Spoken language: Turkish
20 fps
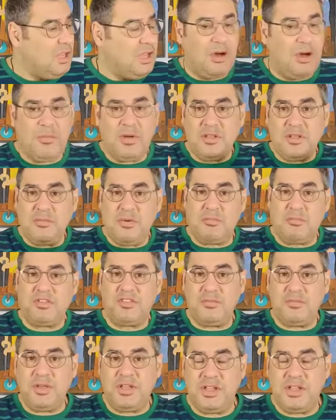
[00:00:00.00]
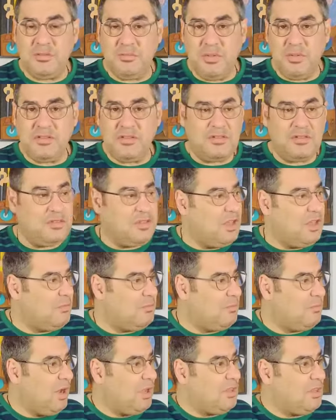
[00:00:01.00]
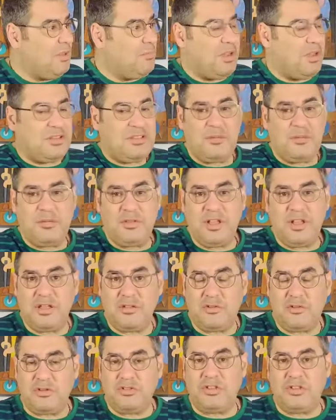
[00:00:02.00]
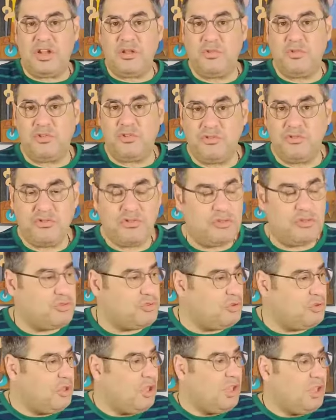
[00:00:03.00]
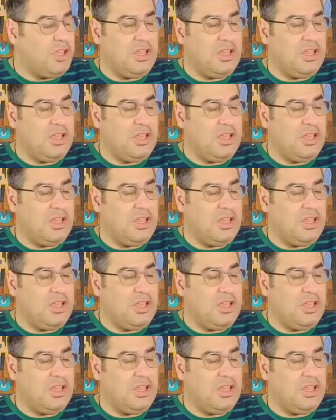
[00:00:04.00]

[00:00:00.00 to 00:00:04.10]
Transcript: aman imam hatibe gitmesin diye mahalle mektebine gönderemiyorsun çocuğu.